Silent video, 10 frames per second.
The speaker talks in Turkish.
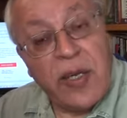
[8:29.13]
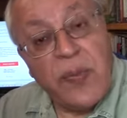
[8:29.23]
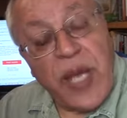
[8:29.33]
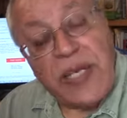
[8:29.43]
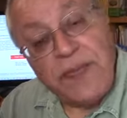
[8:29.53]

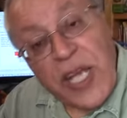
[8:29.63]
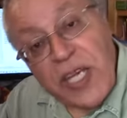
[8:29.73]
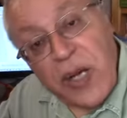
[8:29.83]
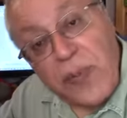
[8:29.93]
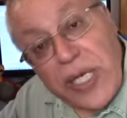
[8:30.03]
Ben
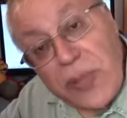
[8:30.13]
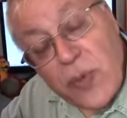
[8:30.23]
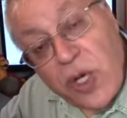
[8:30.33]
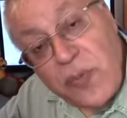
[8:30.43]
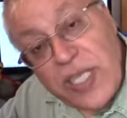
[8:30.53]
peygamberi
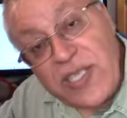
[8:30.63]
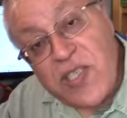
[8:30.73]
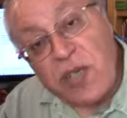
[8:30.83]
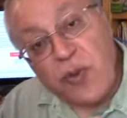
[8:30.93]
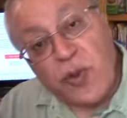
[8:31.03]
Muhammed'i
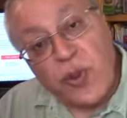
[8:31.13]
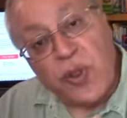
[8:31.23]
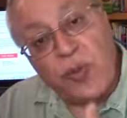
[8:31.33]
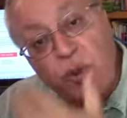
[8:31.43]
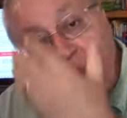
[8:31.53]

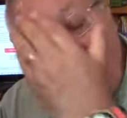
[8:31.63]
savunuyorum bu